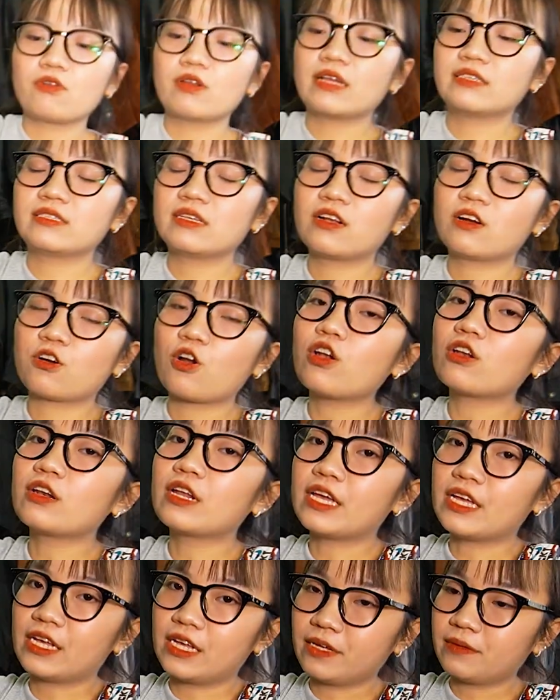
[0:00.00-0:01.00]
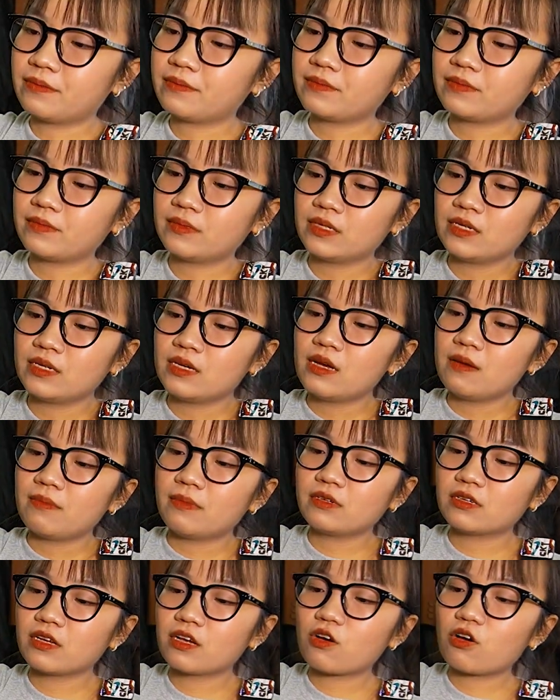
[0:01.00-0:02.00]
con này sẽ được lót nỉ.
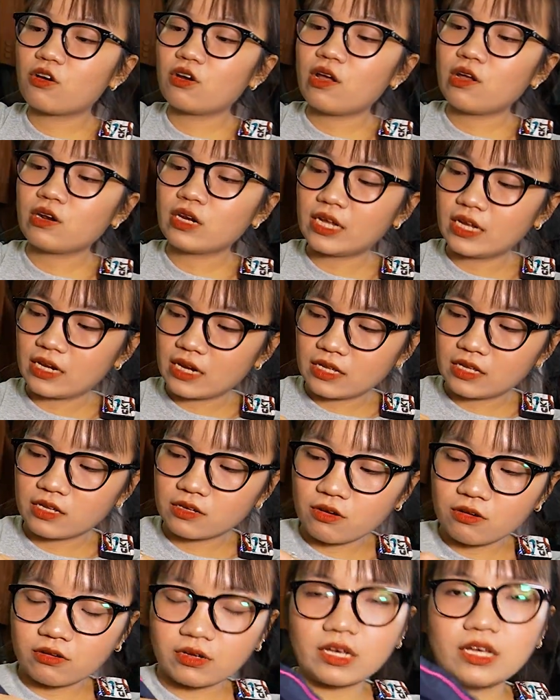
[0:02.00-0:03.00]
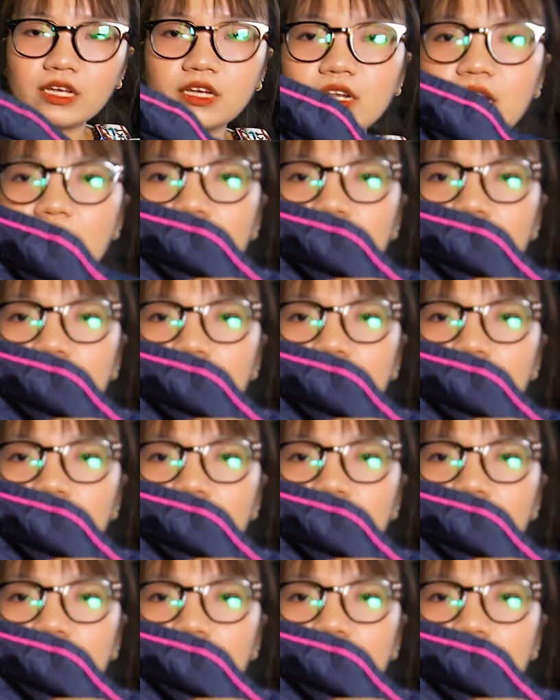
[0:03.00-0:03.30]
Những cái con lót nỉ này thì cực kỳ